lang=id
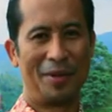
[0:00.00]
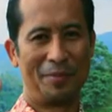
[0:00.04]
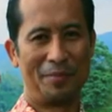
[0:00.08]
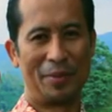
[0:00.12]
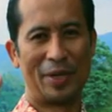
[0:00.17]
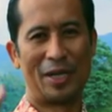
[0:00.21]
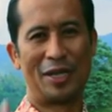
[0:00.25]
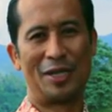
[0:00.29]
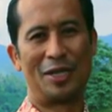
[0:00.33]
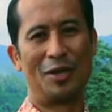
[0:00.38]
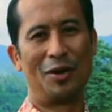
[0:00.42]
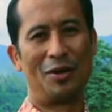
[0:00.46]

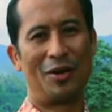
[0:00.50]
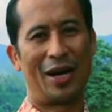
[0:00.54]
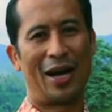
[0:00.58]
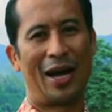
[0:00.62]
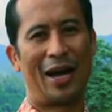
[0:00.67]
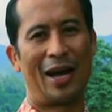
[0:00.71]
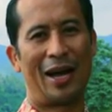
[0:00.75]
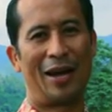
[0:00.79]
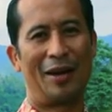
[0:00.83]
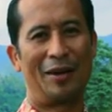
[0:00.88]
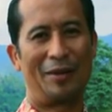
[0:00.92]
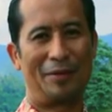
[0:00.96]

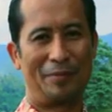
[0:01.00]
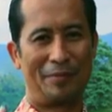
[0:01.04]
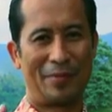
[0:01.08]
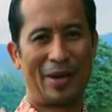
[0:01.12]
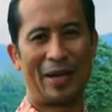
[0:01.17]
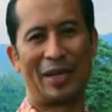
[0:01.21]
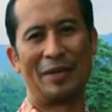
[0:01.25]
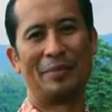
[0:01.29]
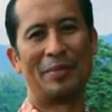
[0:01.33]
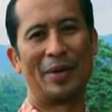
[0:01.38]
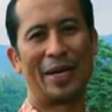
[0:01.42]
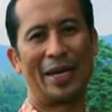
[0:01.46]
berdoa
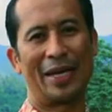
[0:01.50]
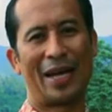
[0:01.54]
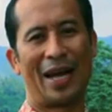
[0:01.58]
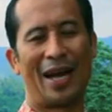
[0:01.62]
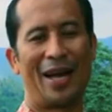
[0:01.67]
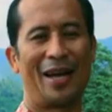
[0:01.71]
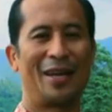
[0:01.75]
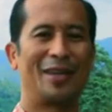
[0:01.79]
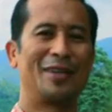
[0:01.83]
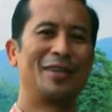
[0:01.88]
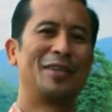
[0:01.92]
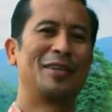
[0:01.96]
bagi
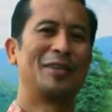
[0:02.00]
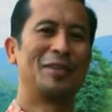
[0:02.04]
mereka